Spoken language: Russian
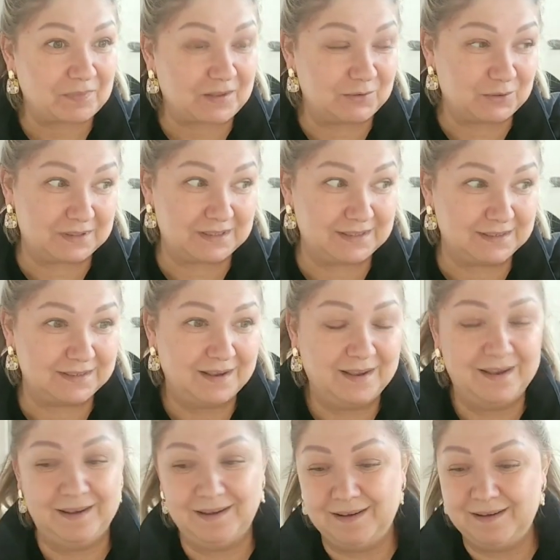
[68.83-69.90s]
Вот,
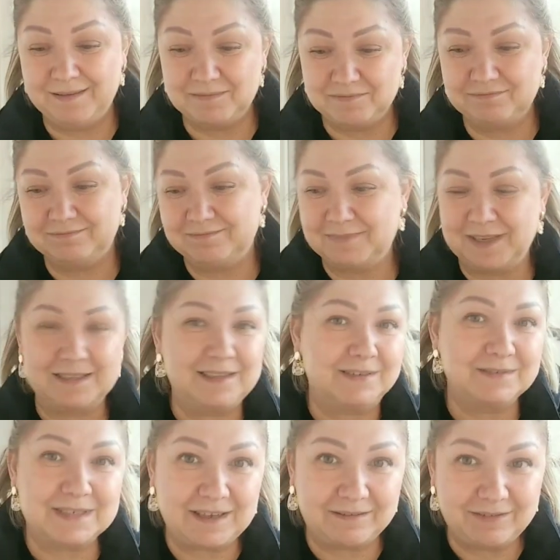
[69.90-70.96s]
и
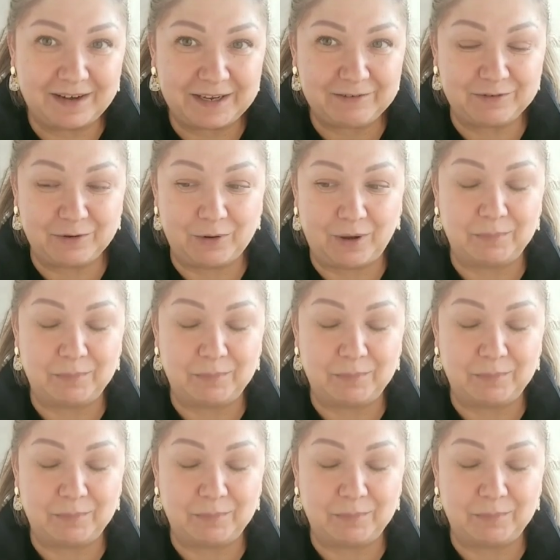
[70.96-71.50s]
вам завариваю,